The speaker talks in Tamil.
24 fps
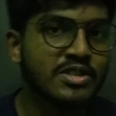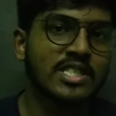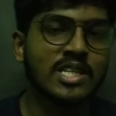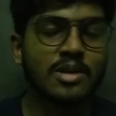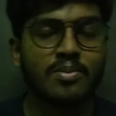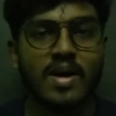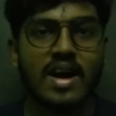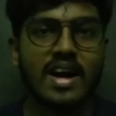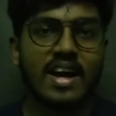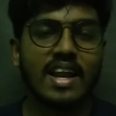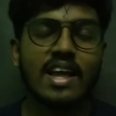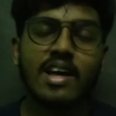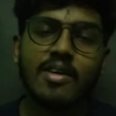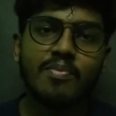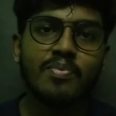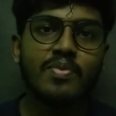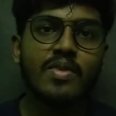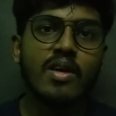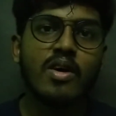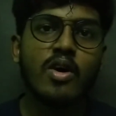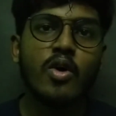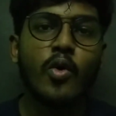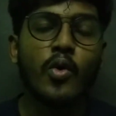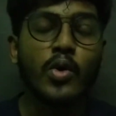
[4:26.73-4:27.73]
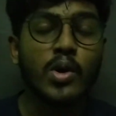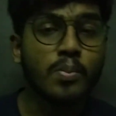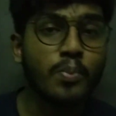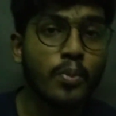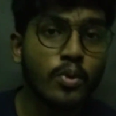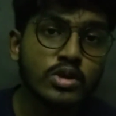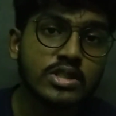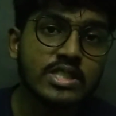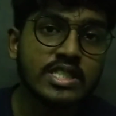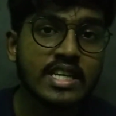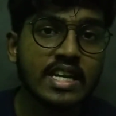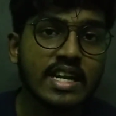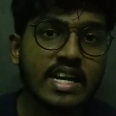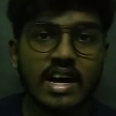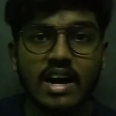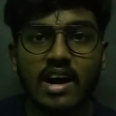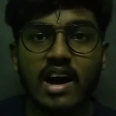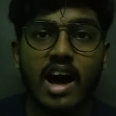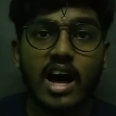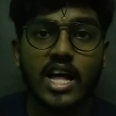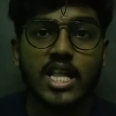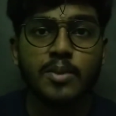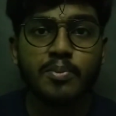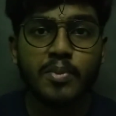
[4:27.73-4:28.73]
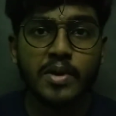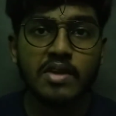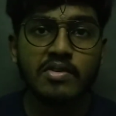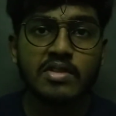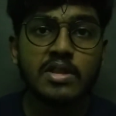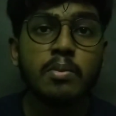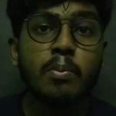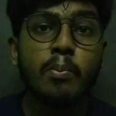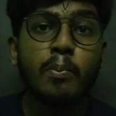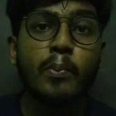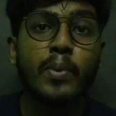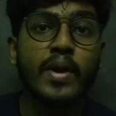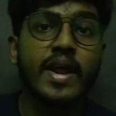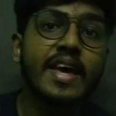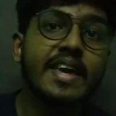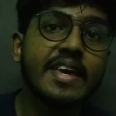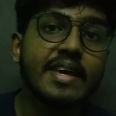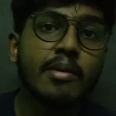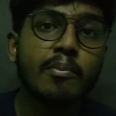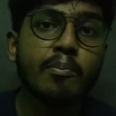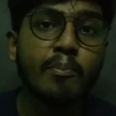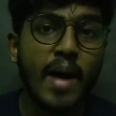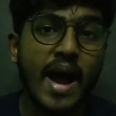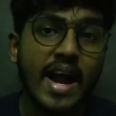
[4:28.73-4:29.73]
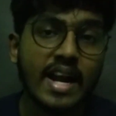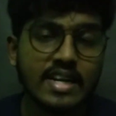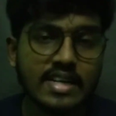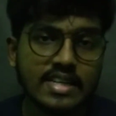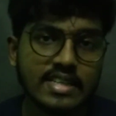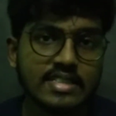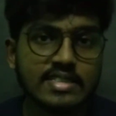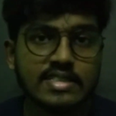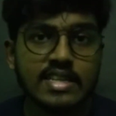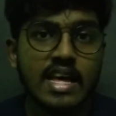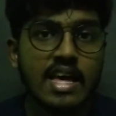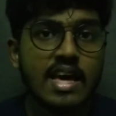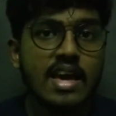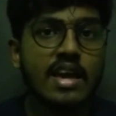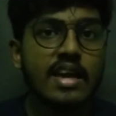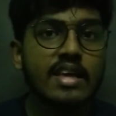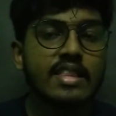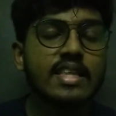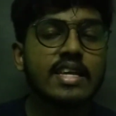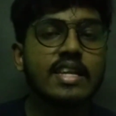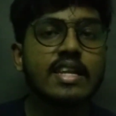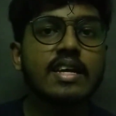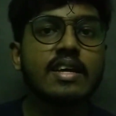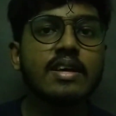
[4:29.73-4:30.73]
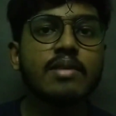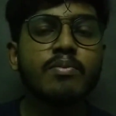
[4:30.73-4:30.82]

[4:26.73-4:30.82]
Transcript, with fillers: விஷயத்தை பார்க்கலாம் ஒரு பூச்சி இருக்கான் அது பேர் வந்து ப்ரேயிங் மேண்டஸ் இந்த